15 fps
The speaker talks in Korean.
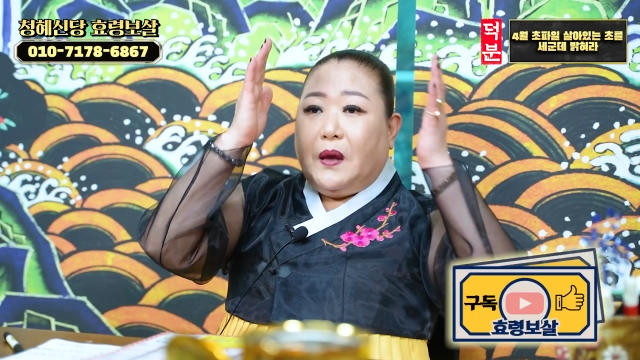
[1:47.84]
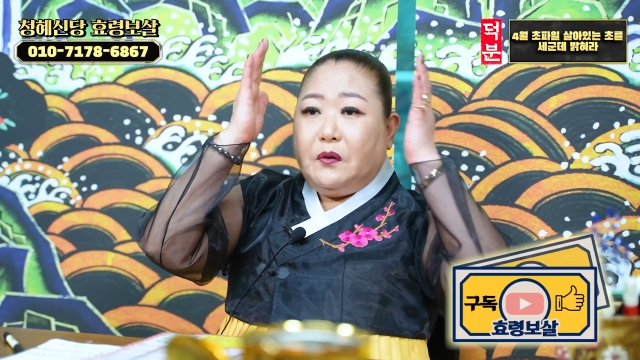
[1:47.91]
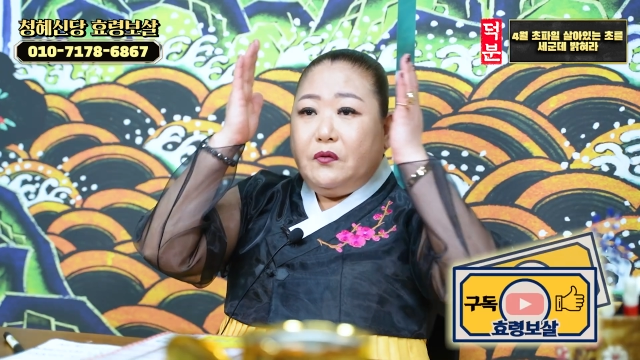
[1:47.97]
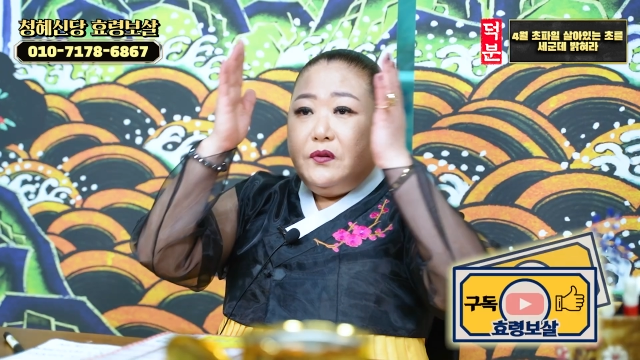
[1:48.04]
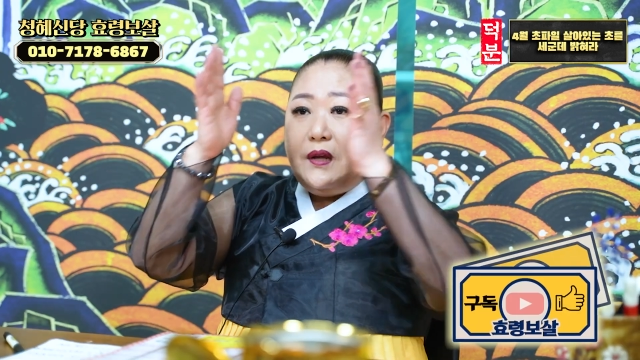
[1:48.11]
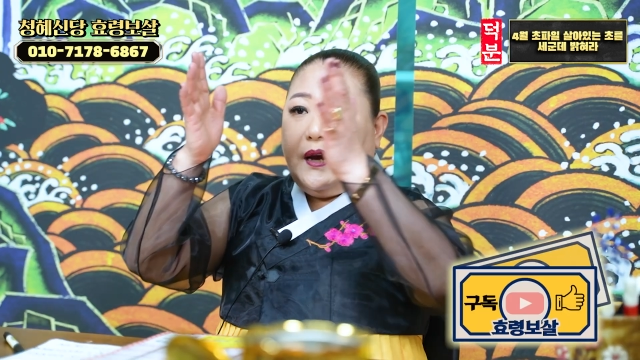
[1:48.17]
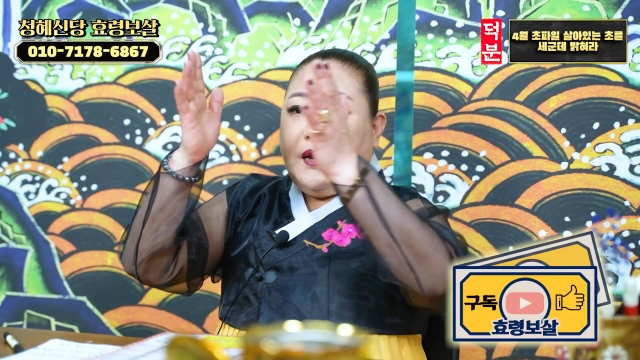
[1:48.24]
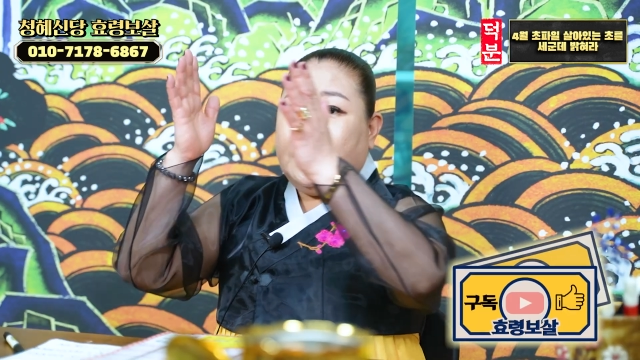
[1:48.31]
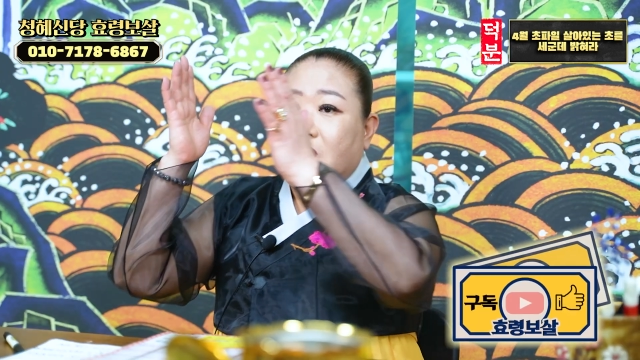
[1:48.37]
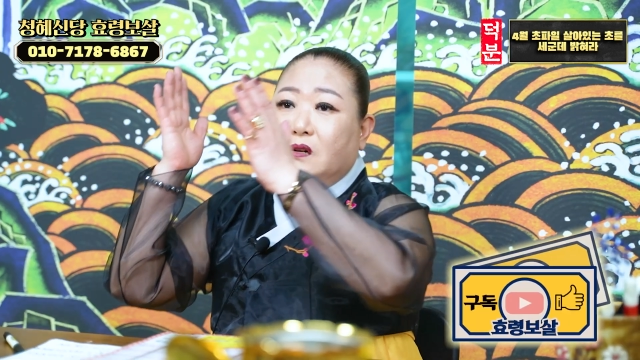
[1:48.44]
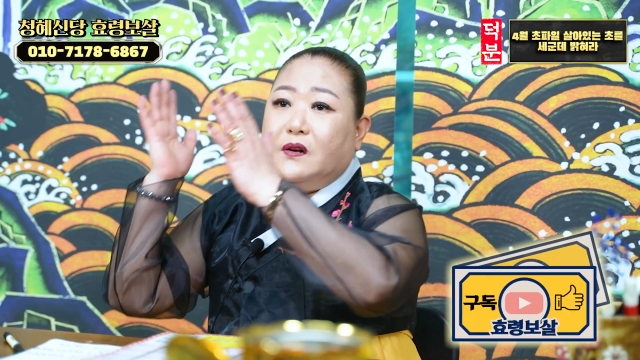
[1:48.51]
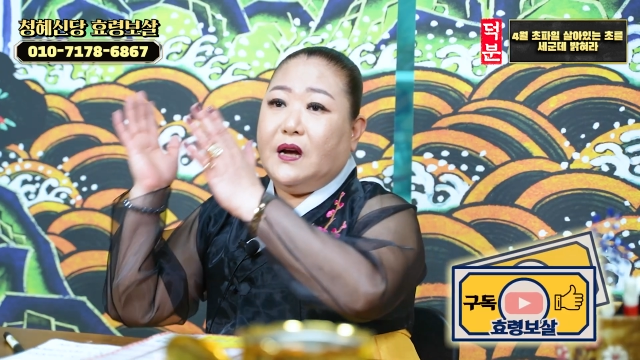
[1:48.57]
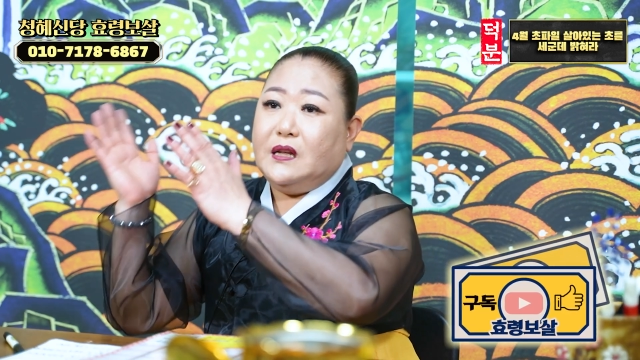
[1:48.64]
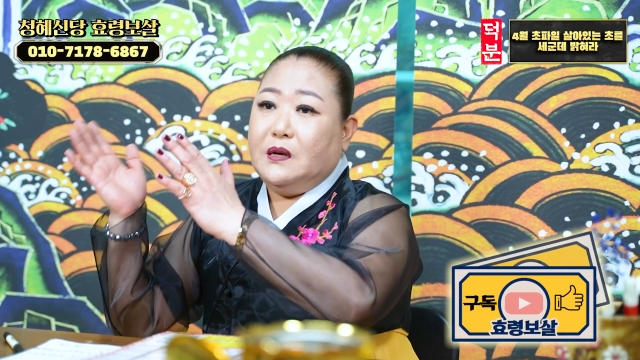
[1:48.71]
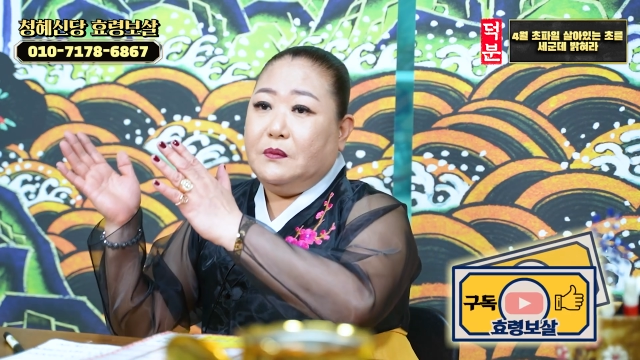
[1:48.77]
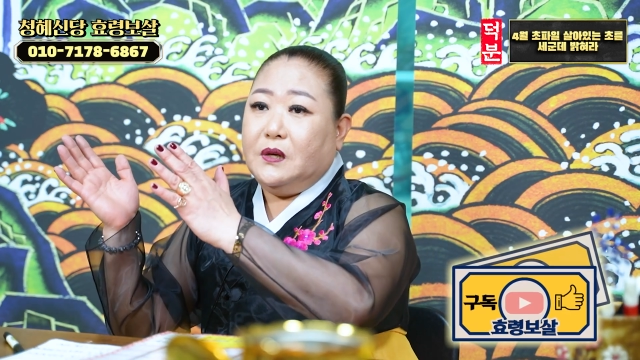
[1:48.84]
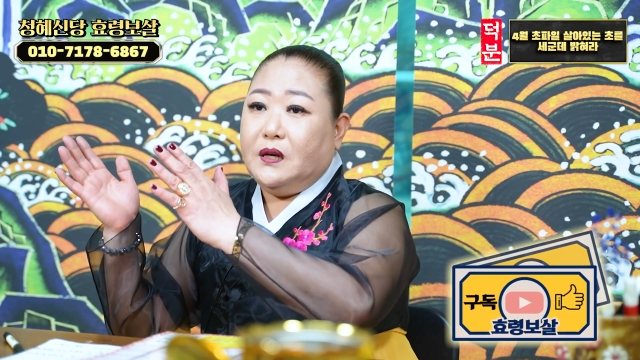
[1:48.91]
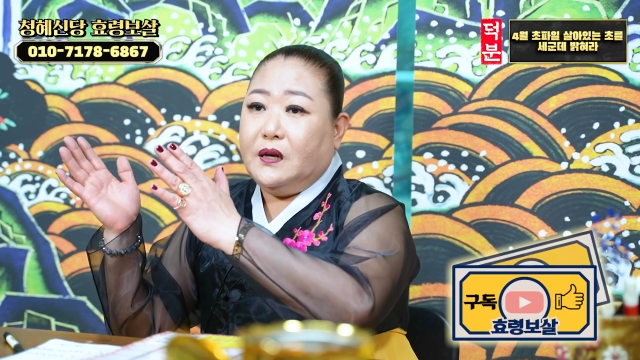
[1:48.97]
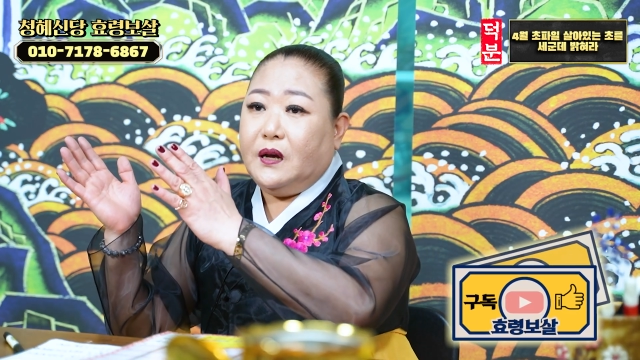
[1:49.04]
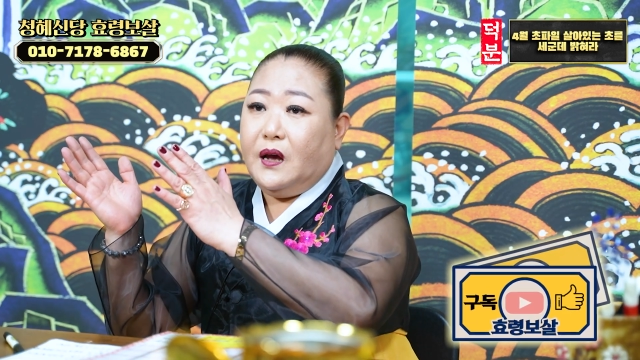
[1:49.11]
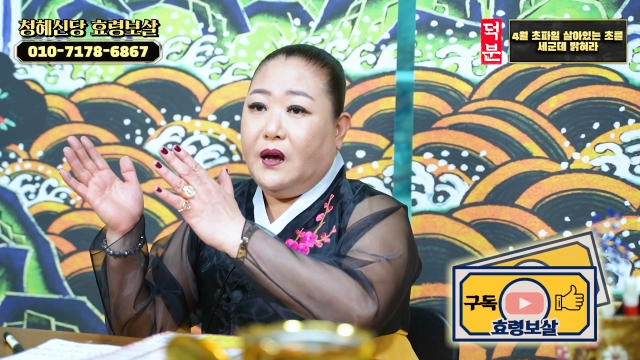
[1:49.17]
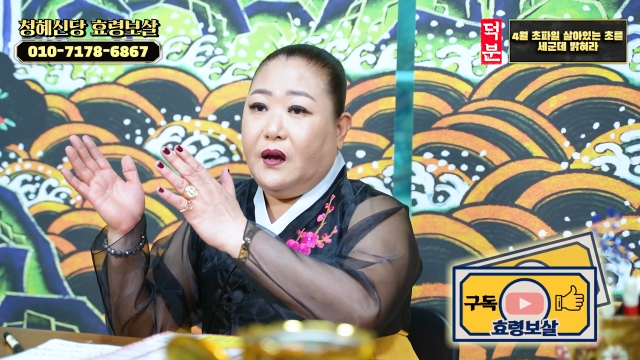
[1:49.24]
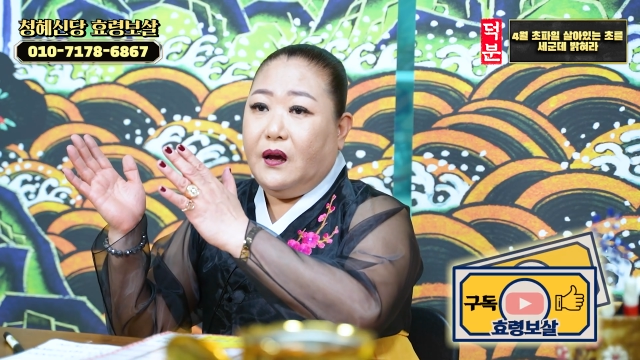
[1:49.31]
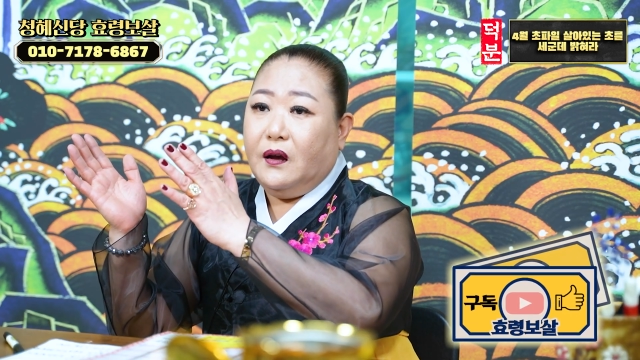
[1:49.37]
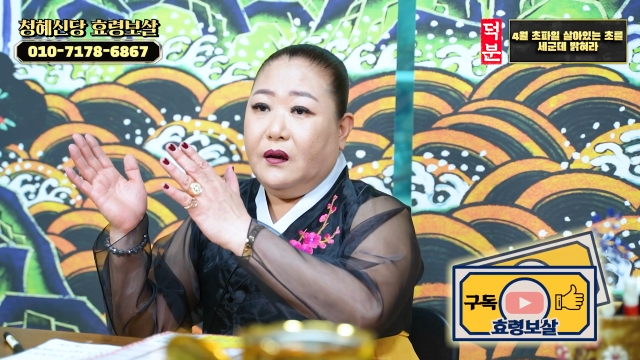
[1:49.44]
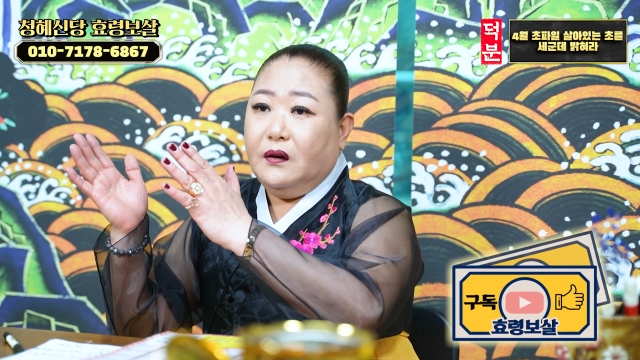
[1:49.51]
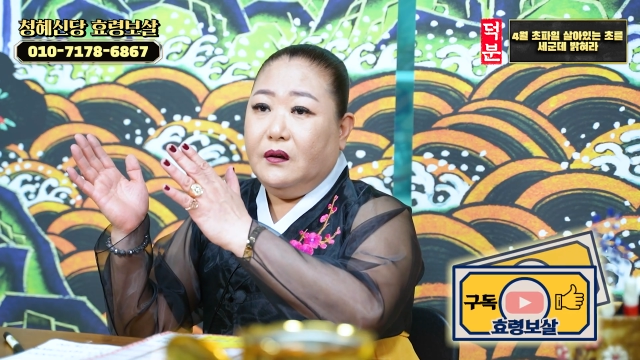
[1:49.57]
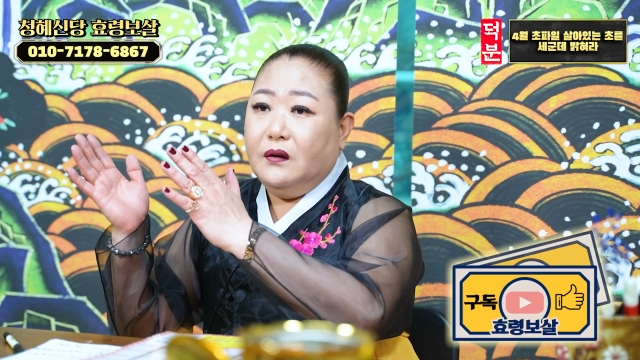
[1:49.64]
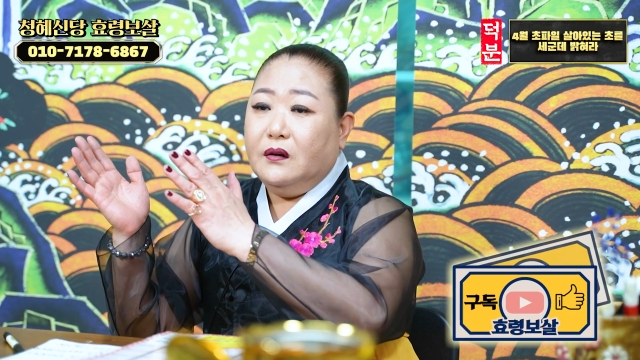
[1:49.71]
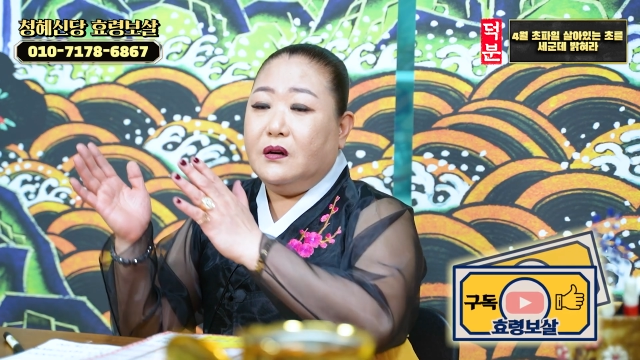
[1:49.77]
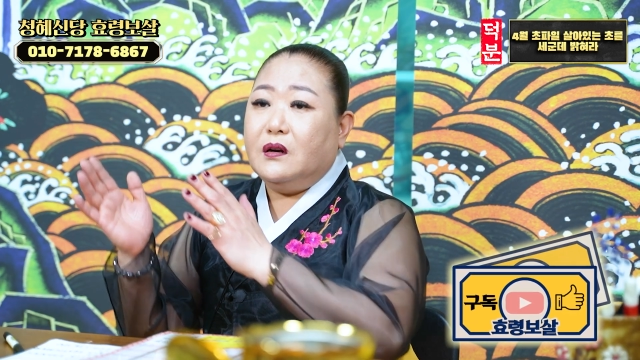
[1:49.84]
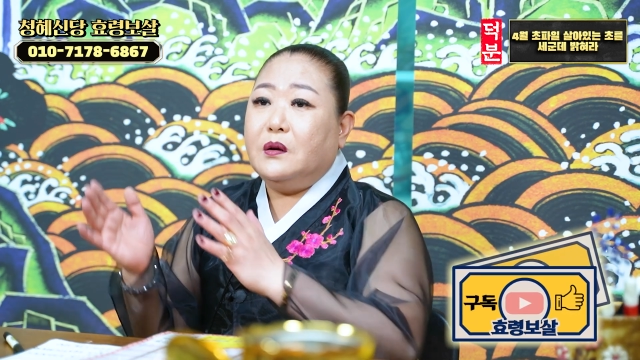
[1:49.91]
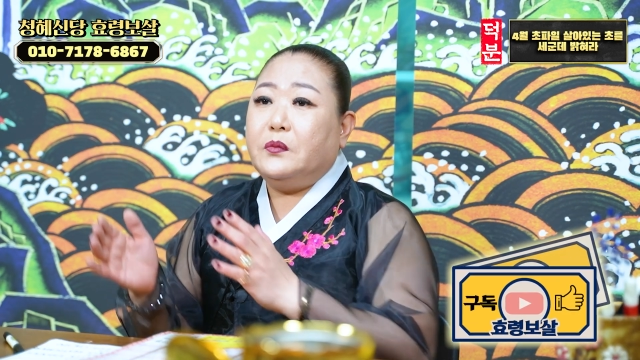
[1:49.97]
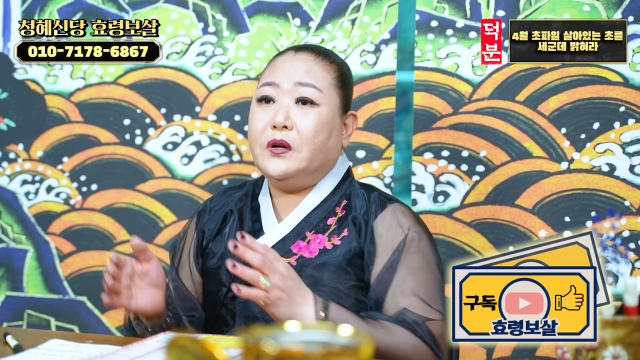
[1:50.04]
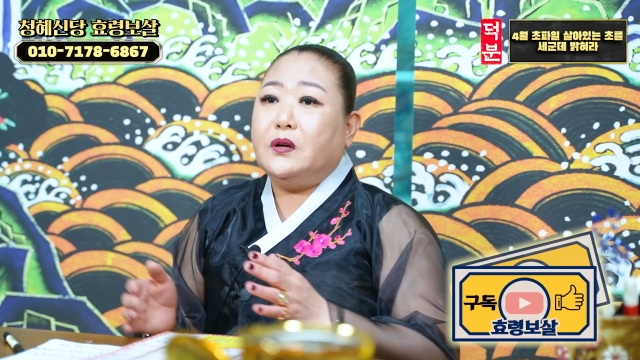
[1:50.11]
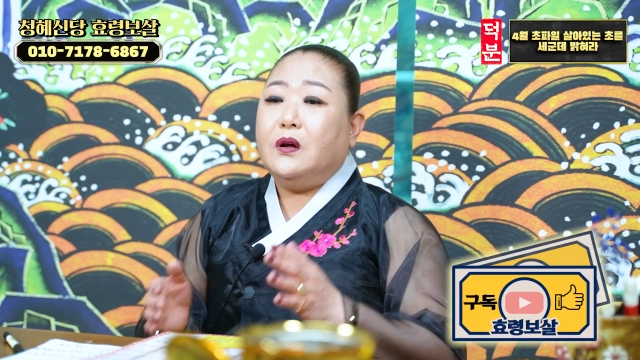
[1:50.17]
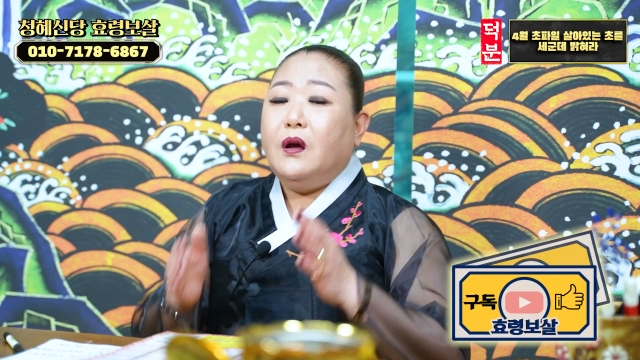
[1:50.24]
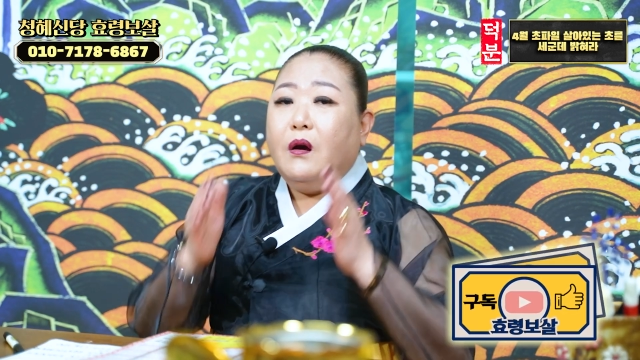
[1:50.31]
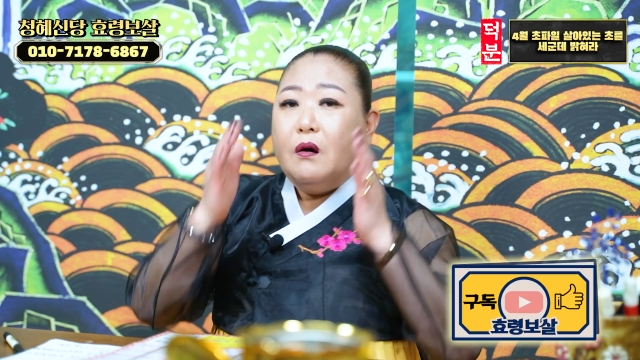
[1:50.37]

몇 군데가 있을 거 아닙니까? 그러면은